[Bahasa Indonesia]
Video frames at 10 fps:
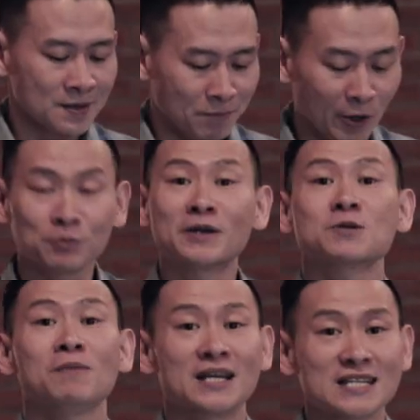Pengkhotbah
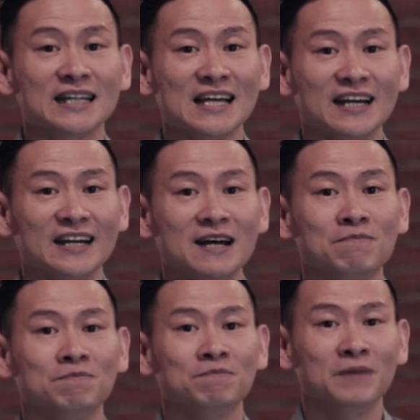11 ayat yang ke-6
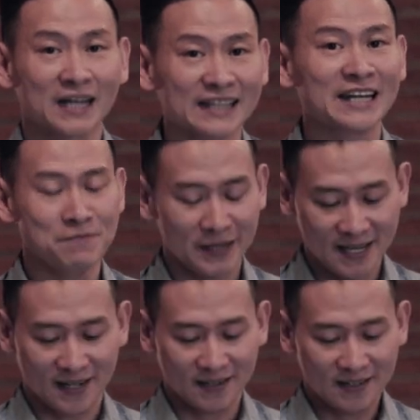berkata
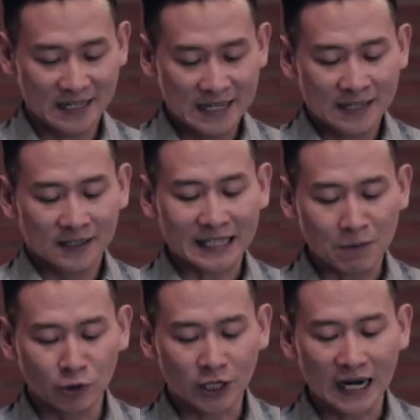demikian.
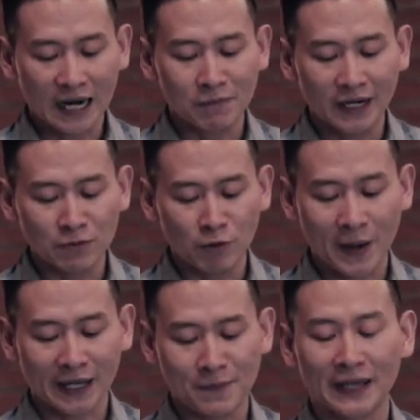Taburkanlah benihmu
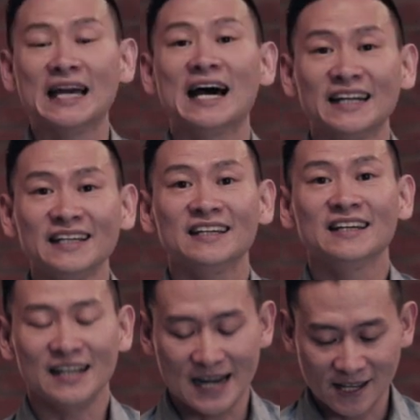pagi-pagi hari
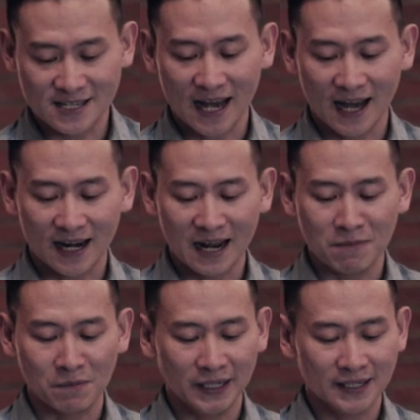dan janganlah
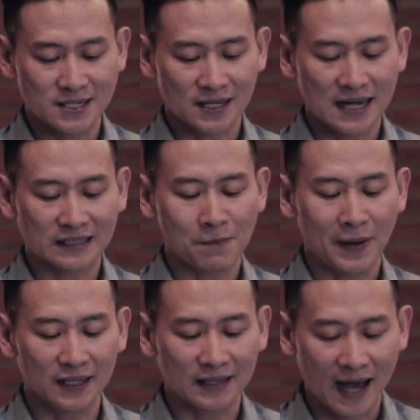memberi istirahat
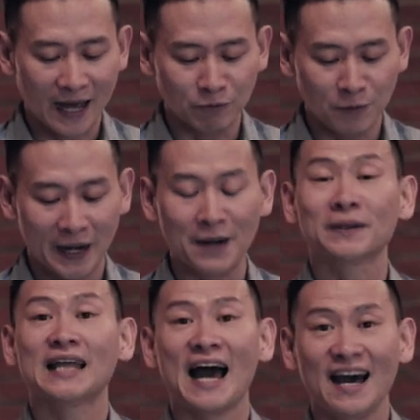kepada tanganmu pada
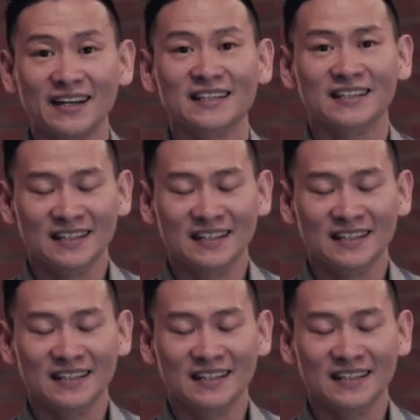petang hari.